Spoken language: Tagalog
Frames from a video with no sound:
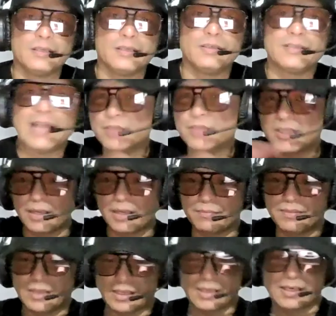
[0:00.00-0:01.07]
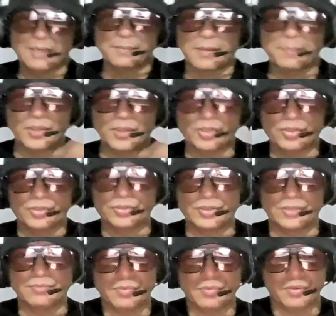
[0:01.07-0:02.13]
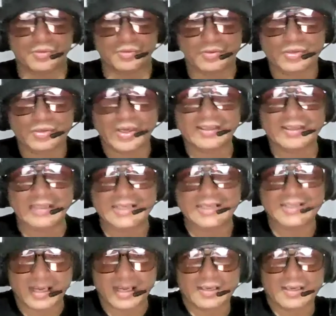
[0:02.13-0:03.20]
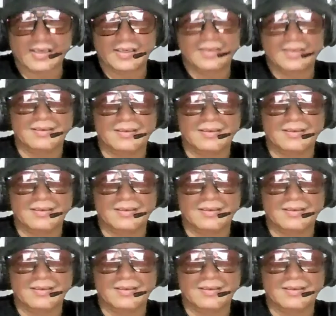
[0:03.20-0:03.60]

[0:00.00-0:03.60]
Yung live stream niya, kapag pinanood nyo ng buo, you can dissect.